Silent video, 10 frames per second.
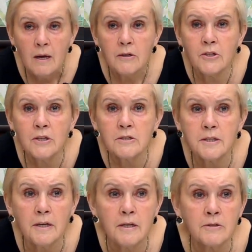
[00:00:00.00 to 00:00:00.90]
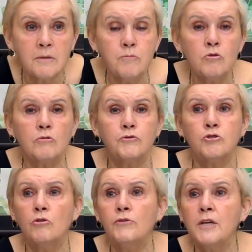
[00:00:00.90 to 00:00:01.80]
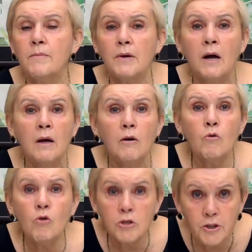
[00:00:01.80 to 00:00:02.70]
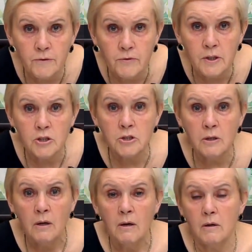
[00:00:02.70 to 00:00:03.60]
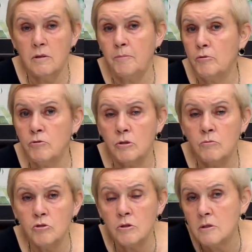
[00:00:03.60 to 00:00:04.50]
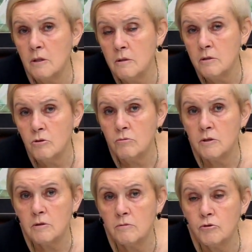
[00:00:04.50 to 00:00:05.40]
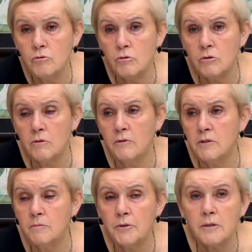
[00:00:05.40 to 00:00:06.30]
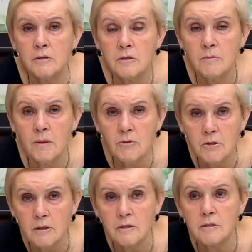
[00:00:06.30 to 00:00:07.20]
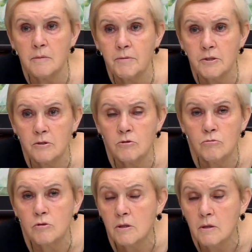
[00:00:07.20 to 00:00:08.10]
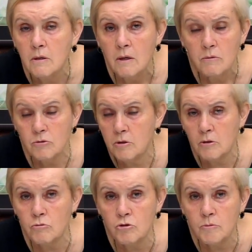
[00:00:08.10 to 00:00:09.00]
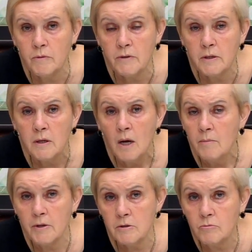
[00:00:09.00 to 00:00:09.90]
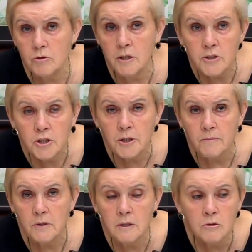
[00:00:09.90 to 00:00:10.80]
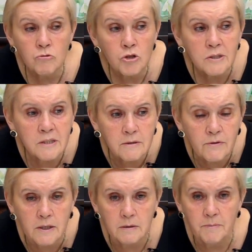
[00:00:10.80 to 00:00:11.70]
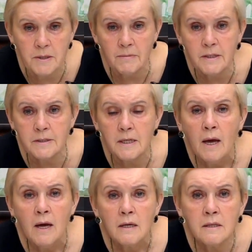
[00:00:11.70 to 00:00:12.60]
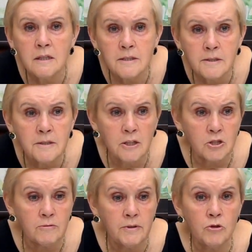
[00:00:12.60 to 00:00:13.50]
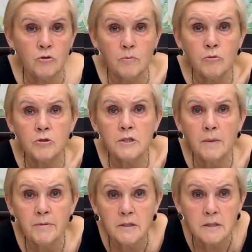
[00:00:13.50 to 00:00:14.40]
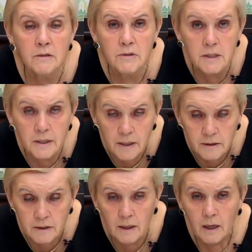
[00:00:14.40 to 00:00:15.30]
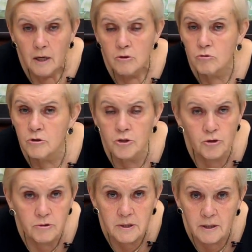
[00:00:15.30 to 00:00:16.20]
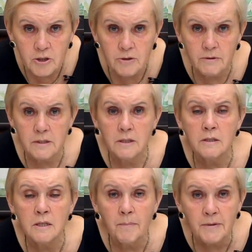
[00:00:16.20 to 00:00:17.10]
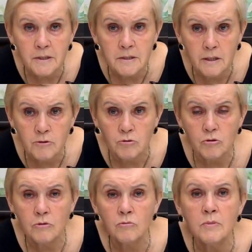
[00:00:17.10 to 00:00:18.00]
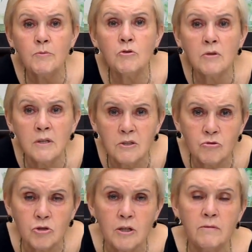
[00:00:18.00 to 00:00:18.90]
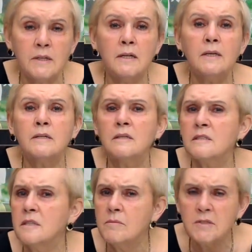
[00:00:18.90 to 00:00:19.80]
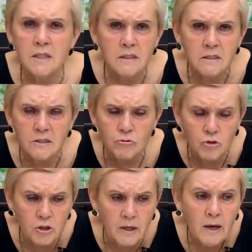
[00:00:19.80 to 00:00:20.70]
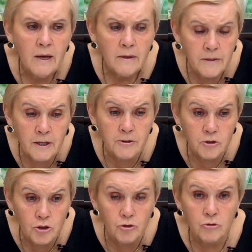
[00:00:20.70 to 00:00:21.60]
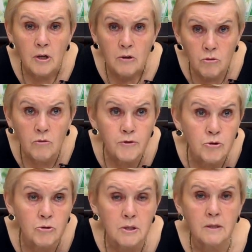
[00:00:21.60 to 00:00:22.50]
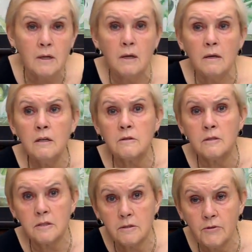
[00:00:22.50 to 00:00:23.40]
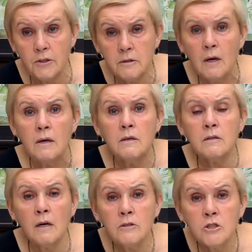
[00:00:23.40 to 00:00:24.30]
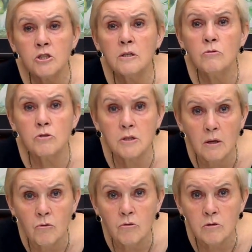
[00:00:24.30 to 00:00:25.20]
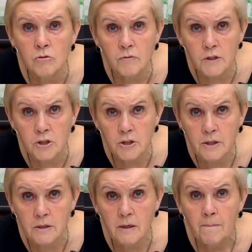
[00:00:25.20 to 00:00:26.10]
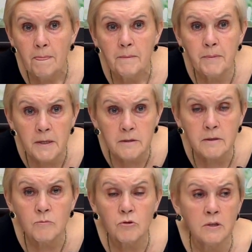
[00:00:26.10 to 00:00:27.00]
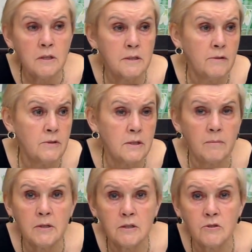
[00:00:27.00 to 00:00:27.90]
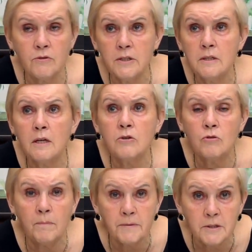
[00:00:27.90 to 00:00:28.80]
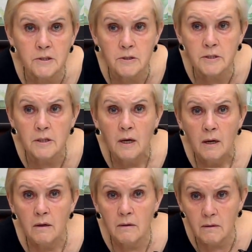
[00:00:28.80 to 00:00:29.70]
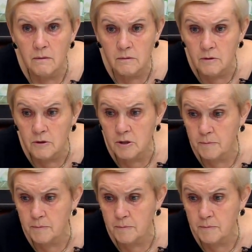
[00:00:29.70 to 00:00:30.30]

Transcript: Если это будет все время очень влажно, она просто может загнить у вас, и все, и в один прекрасный момент рассыпаться на куски. Вот так тоже бывает. Поэтому зачем? Ей нужен свет, понимаете? Если даже вы ее будете опрыскивать редко, то ничего страшного с ней не произойдет. Но ну, мы много раз уже говорили и разные мнения слушали на этот счет. Но все-таки это свет и, конечно, хоть какое-то увлажнение – Поэтому, если вы там раз-два дня ее опрысните э, из